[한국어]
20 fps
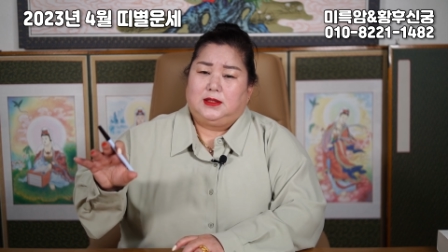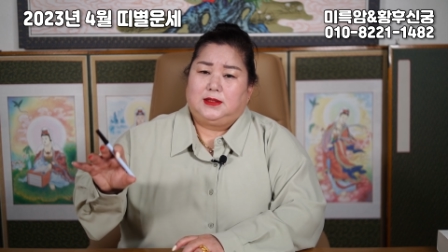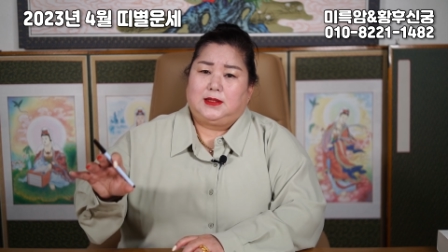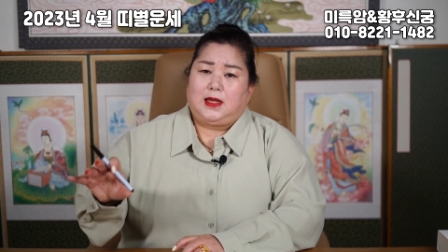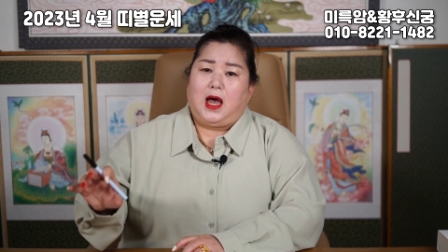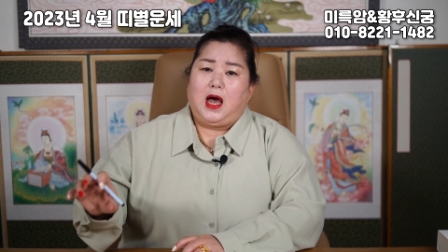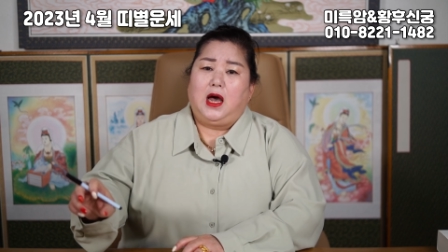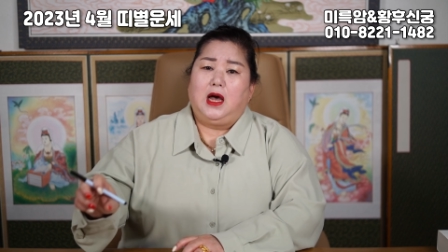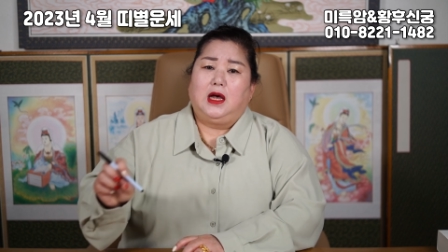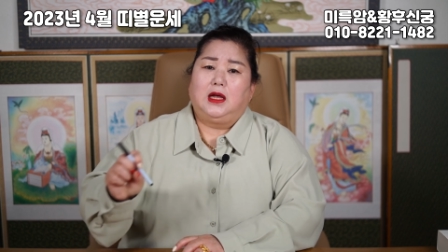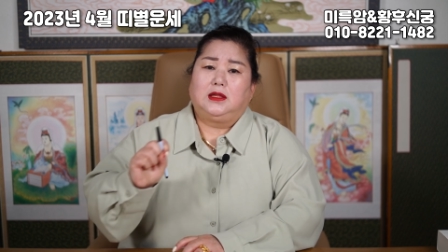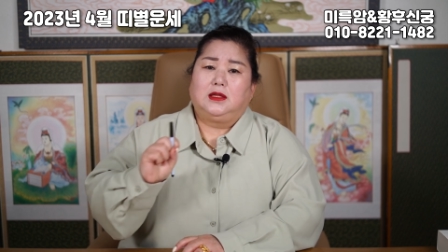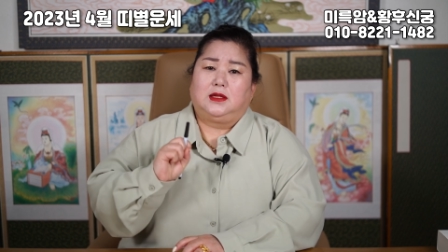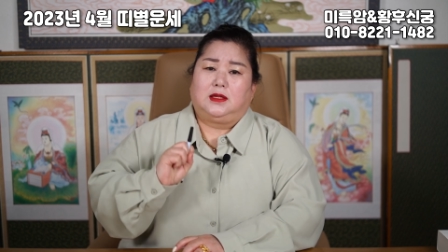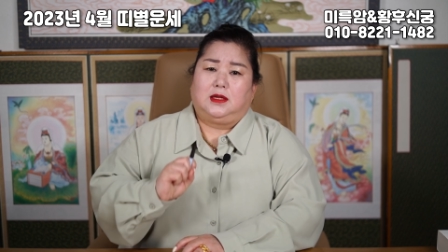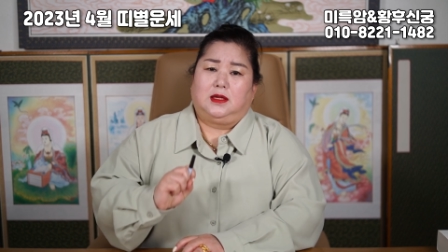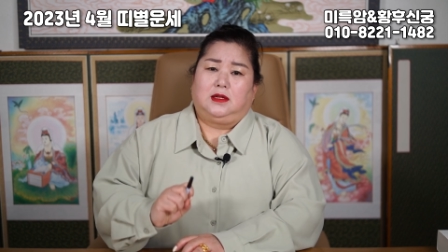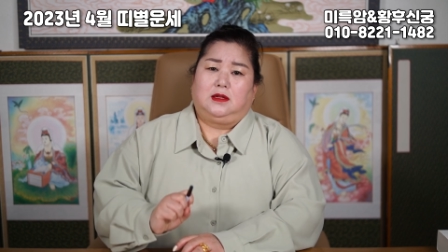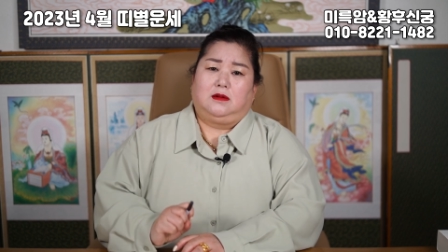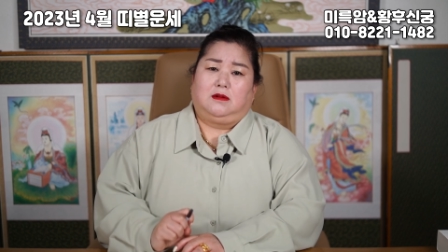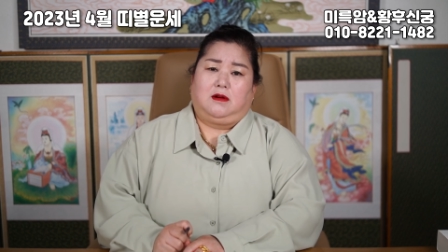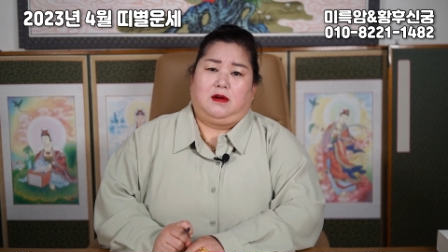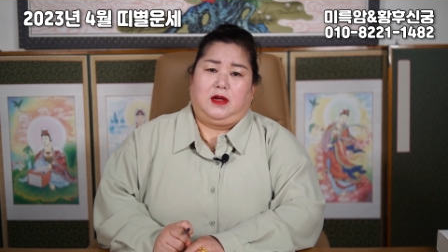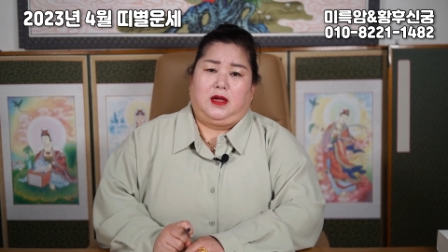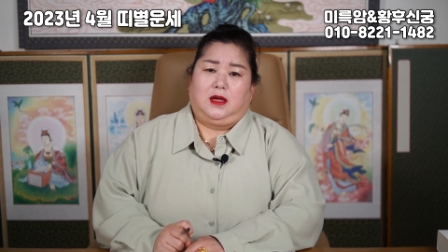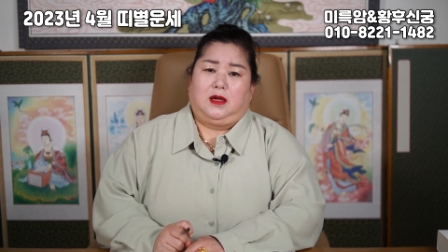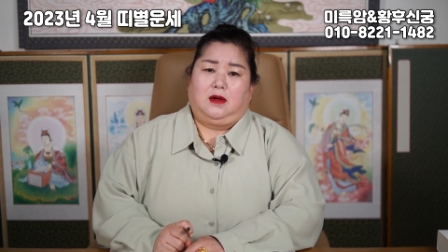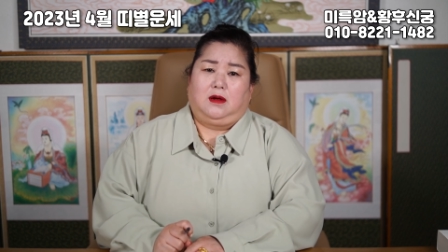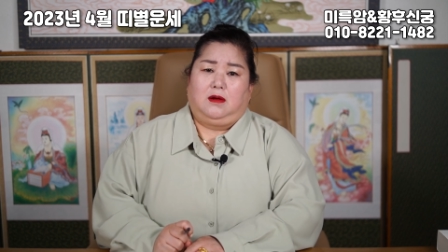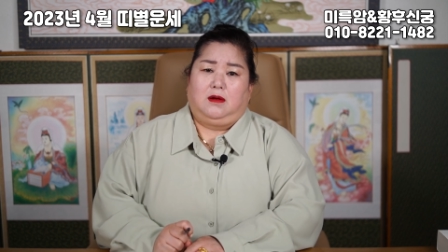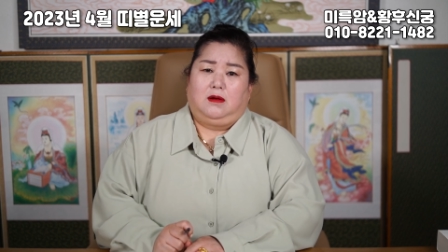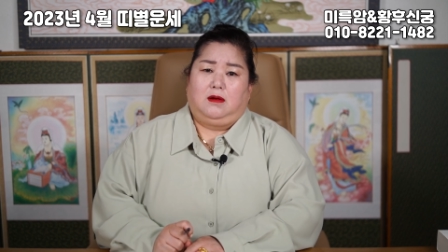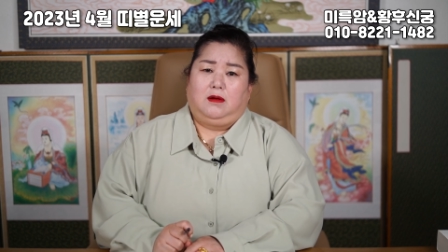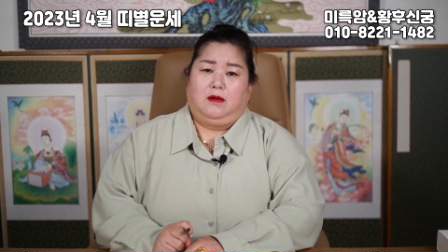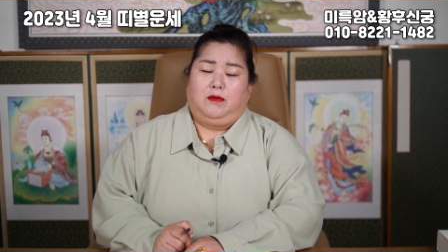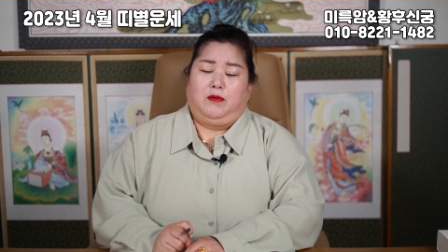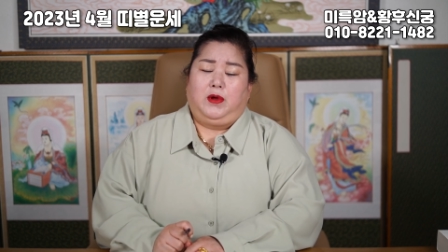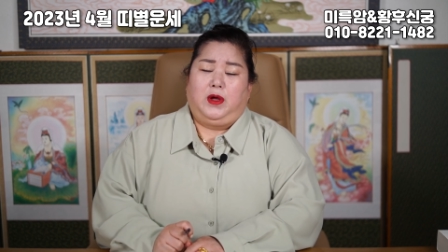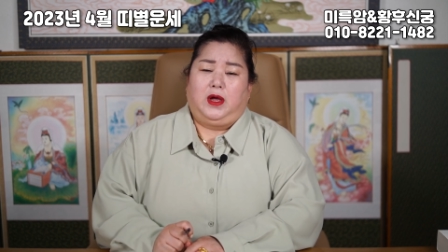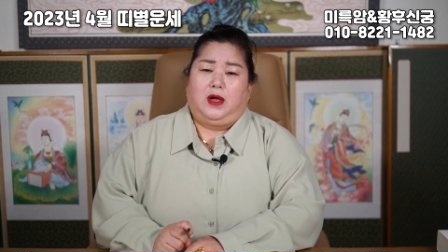사들이는 거예요.
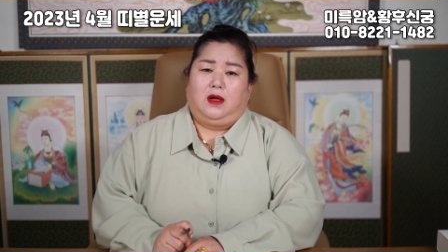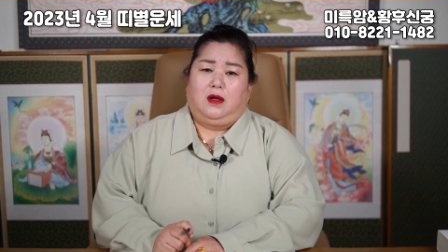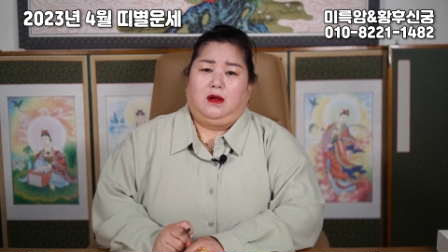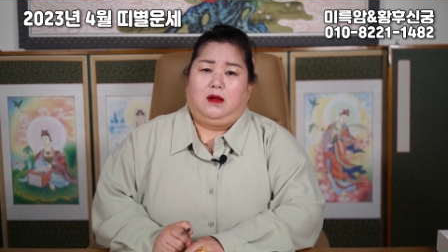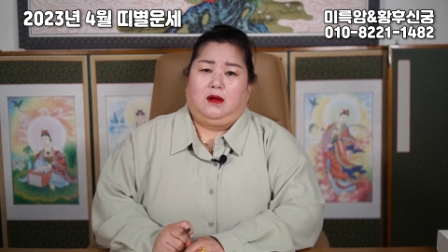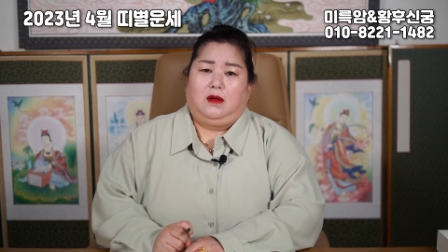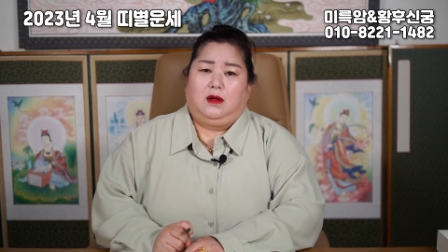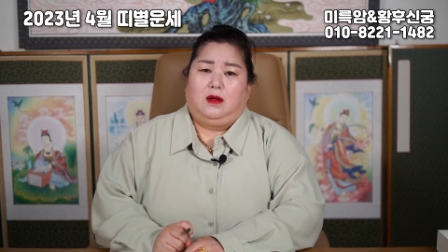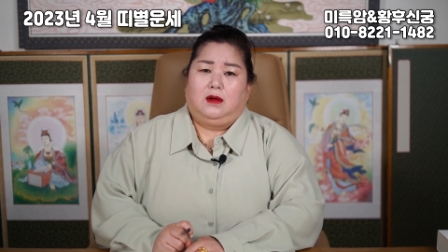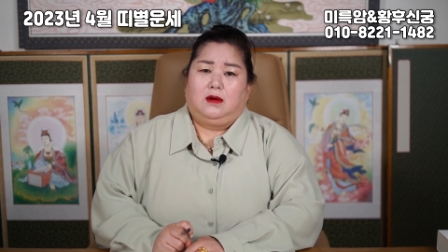왜?